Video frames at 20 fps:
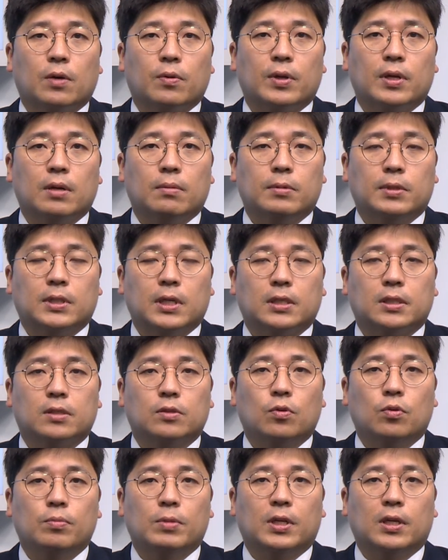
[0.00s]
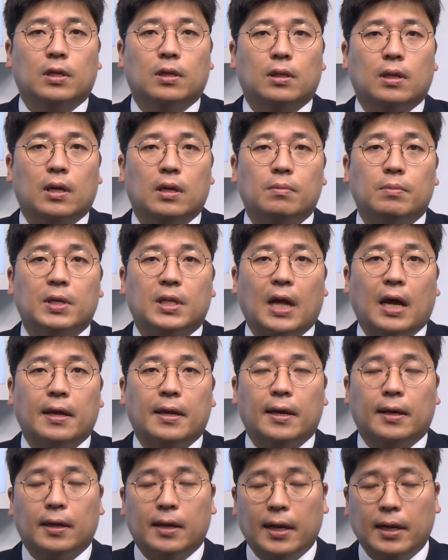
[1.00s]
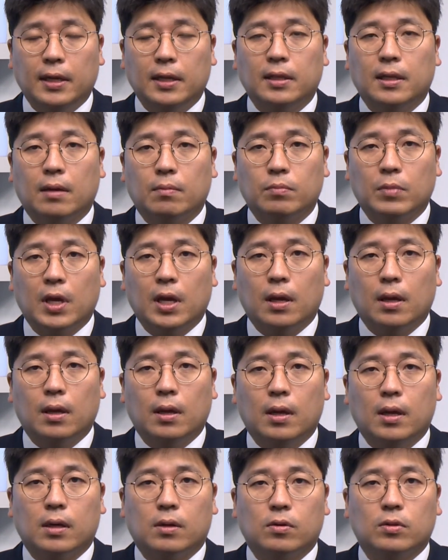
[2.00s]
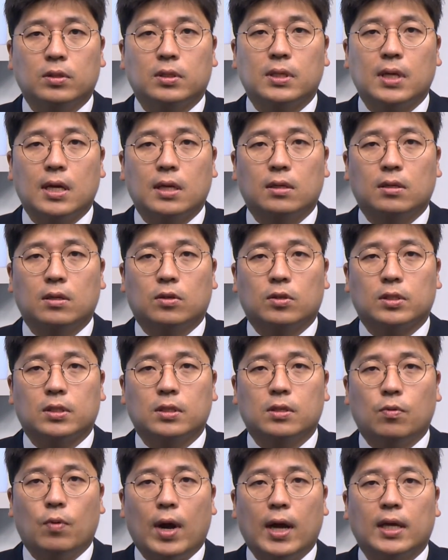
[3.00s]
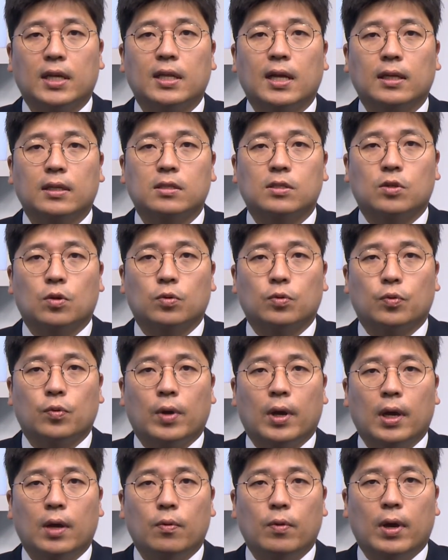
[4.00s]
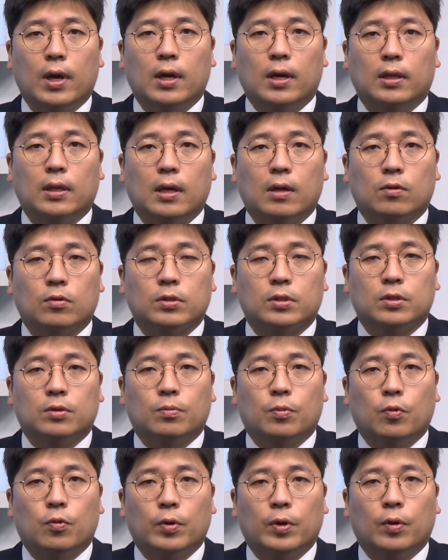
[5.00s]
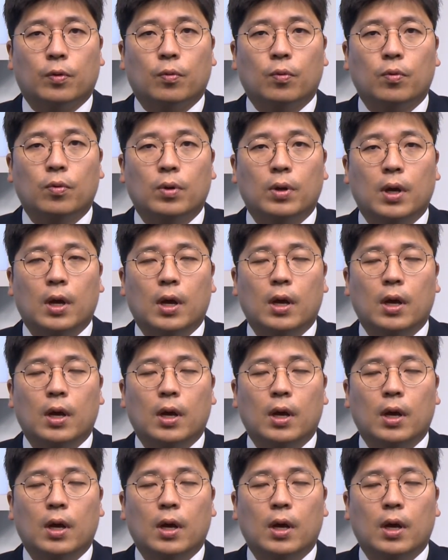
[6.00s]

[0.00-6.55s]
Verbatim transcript: 왜냐하면 잭슨홀 미팅 때 이미 다 얘기를 했기 때문에 그건 그냥 그것을 확인하는 정도의 회의가 될 것으로 보고 있고